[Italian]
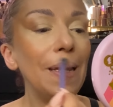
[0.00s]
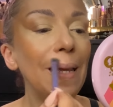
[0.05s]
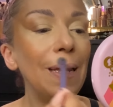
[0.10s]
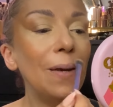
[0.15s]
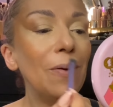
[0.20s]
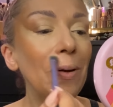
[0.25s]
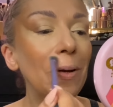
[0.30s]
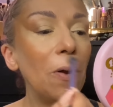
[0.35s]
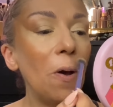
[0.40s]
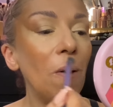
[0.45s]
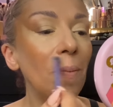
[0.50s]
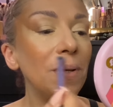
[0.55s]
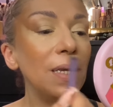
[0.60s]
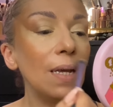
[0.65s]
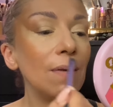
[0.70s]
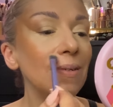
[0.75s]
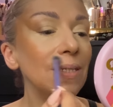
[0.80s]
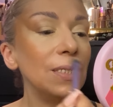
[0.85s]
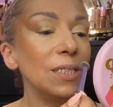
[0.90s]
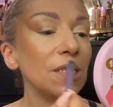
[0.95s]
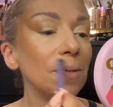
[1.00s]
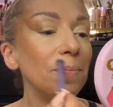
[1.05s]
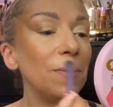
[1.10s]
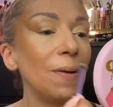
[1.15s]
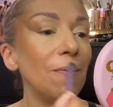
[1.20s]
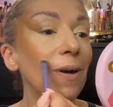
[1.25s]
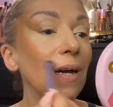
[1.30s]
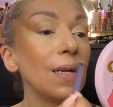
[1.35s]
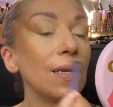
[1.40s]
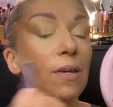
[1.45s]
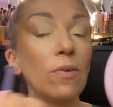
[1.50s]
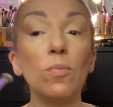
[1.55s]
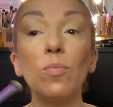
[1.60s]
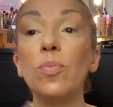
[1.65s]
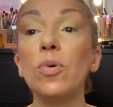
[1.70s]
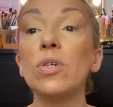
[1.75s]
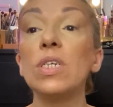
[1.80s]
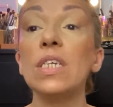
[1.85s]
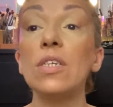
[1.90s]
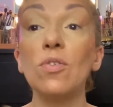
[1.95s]
economica, quindi abbiamo anche un
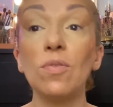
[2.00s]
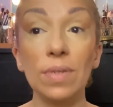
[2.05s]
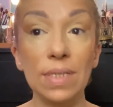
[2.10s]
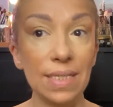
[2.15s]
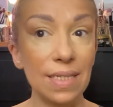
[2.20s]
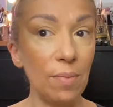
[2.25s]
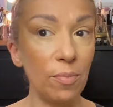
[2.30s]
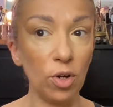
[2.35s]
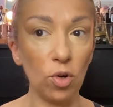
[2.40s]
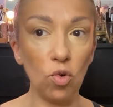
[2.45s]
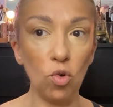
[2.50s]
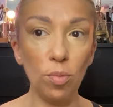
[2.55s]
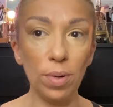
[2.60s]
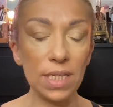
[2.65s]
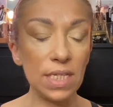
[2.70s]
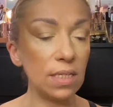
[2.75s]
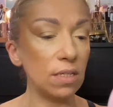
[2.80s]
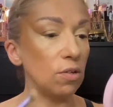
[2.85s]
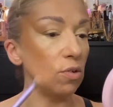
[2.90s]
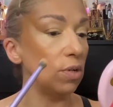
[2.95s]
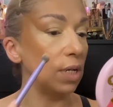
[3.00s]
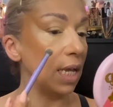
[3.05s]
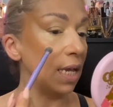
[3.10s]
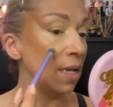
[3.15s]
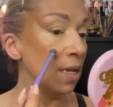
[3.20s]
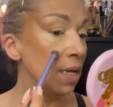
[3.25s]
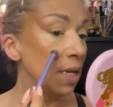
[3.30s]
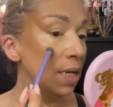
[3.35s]
pochino questa preoccupazione,